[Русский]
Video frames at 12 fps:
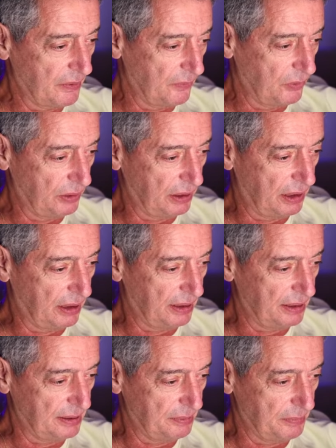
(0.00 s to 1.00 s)
Вот такая
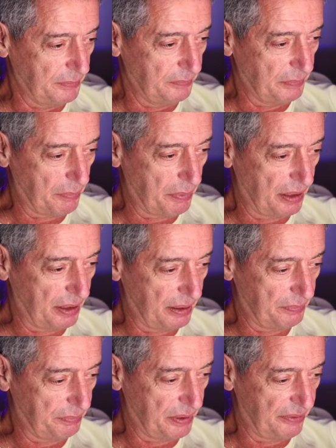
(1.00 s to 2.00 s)
тема. А пока
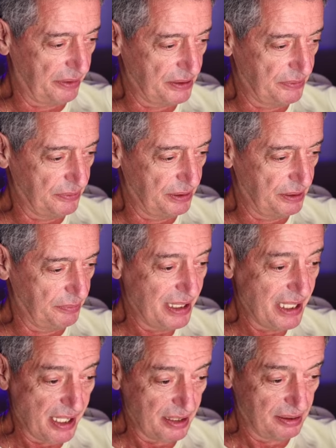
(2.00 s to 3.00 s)
приветствуйте
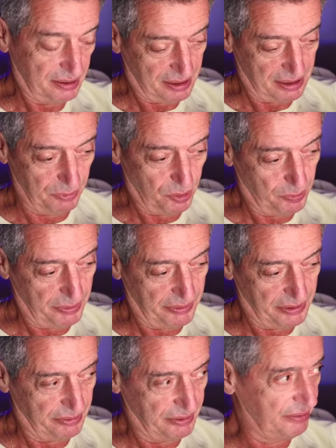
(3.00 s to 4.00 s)
меня, а я буду
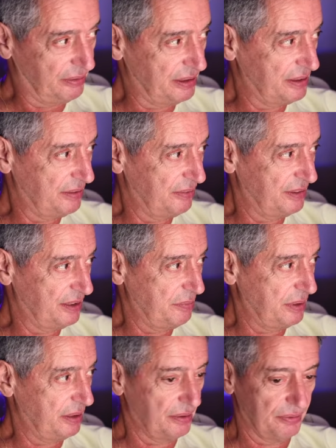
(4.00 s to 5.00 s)
приветствовать вас
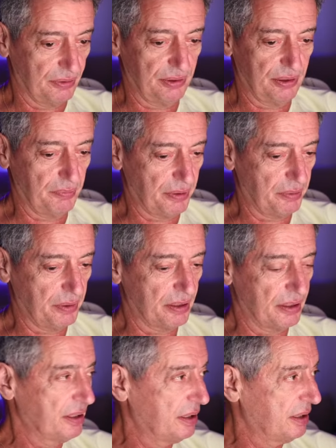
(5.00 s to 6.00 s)
взамен. Вот,
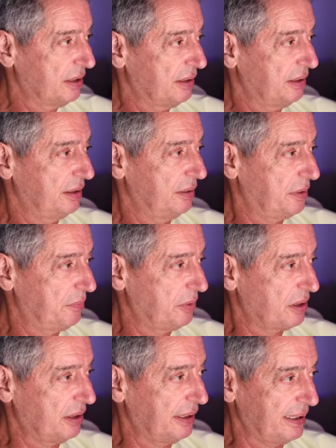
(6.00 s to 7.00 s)
например,
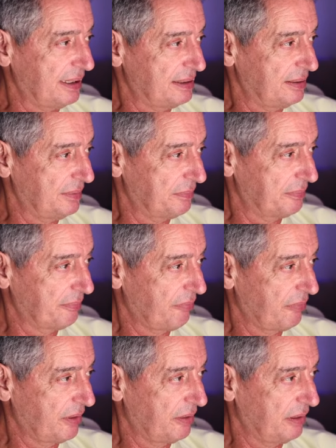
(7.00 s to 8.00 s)
например Леся.
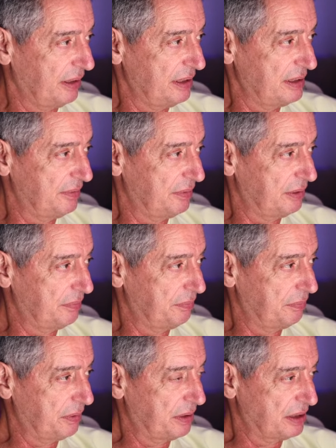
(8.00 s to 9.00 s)
Леся вот
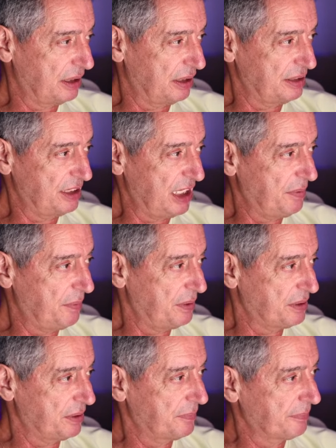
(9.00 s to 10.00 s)
пришла на стриме,
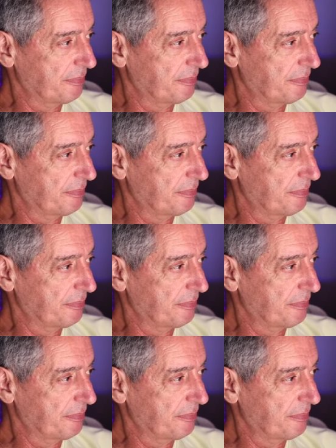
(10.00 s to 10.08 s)
пишет.